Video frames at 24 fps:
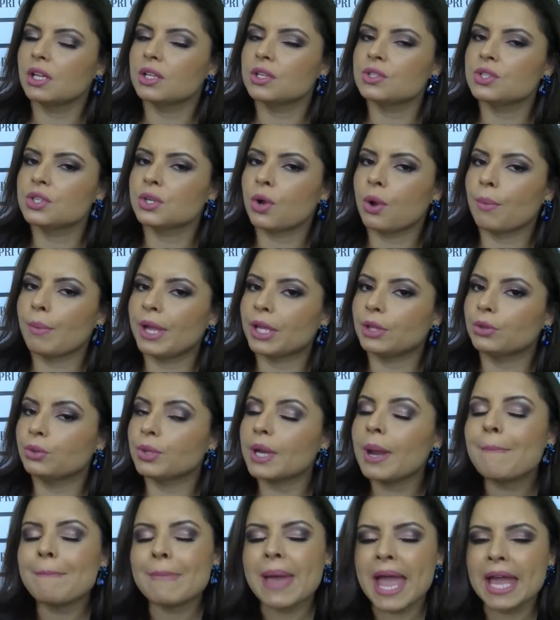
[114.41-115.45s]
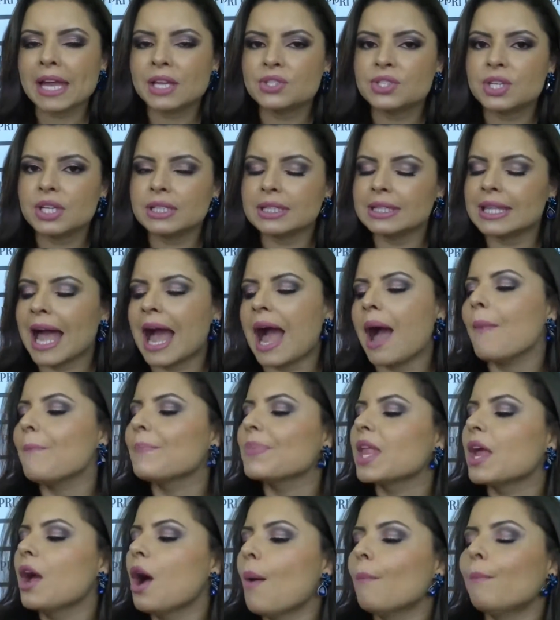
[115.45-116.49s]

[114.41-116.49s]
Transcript: de cobertura média, tá?